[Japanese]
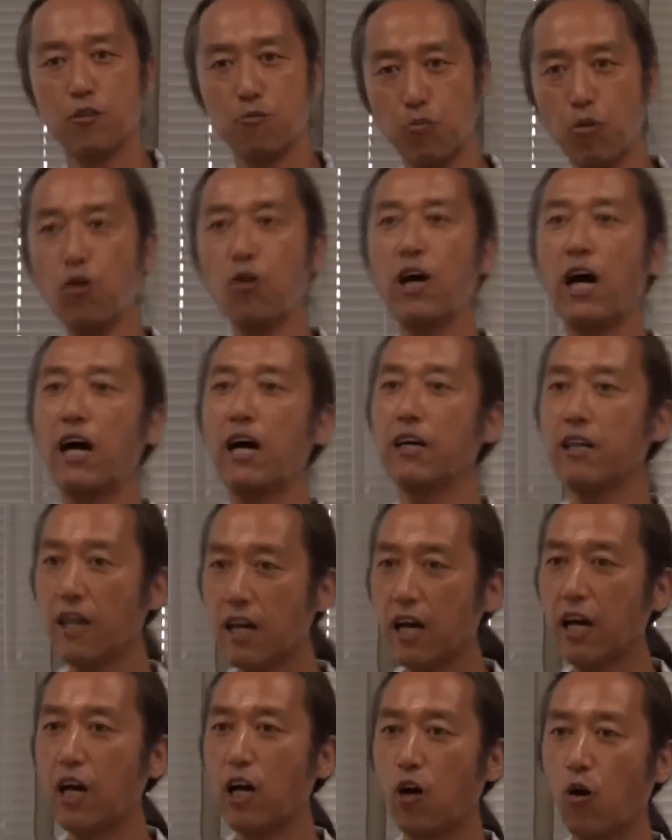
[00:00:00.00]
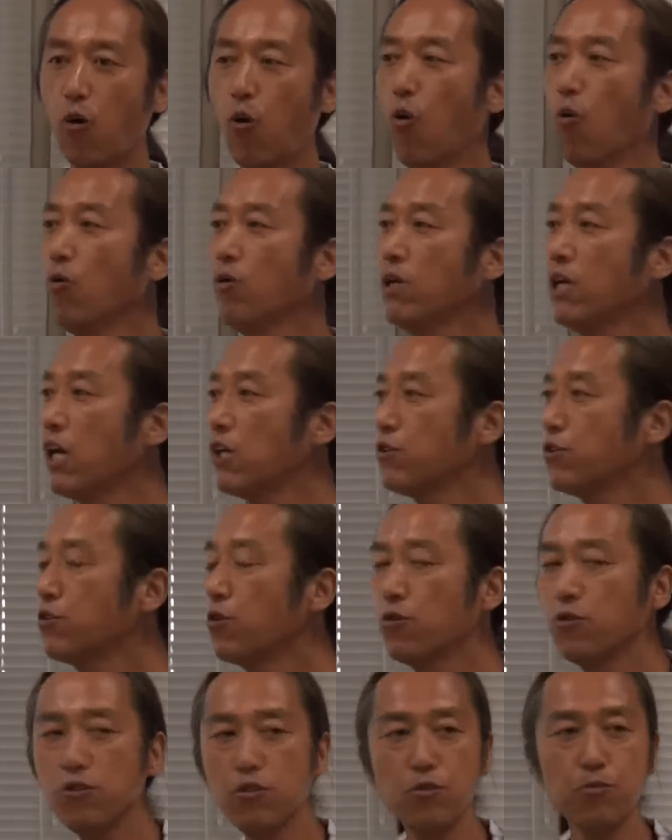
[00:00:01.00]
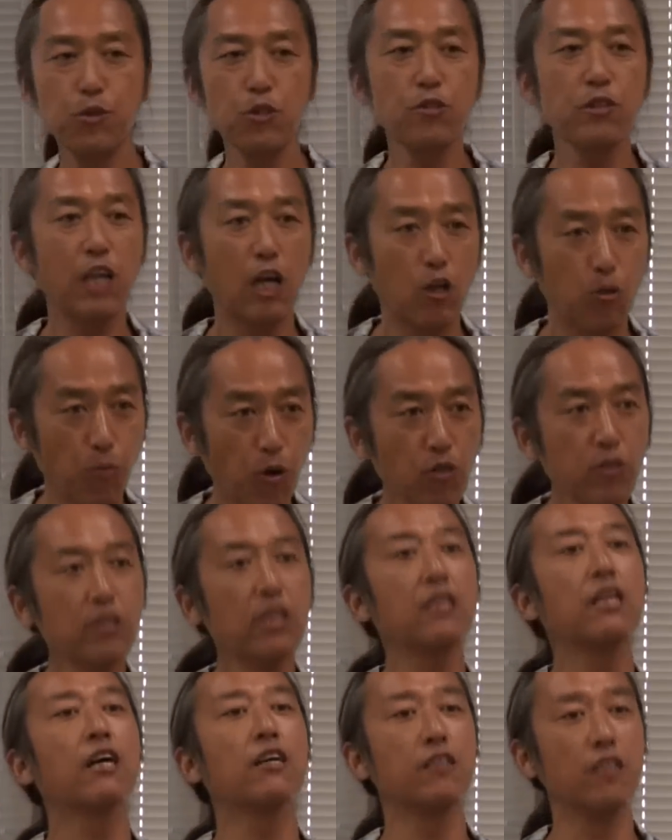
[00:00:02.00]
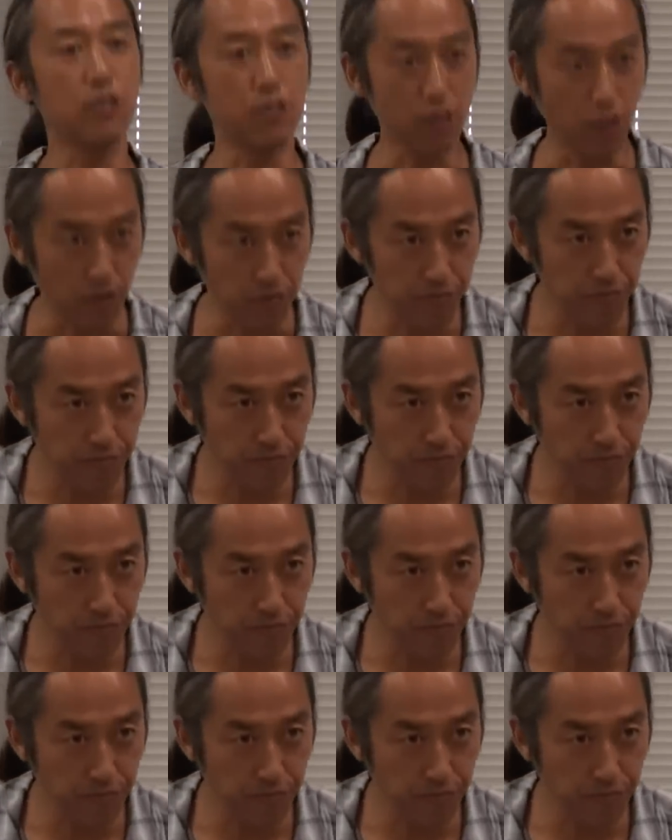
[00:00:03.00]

もはや音楽という文化を持ってないんですよ。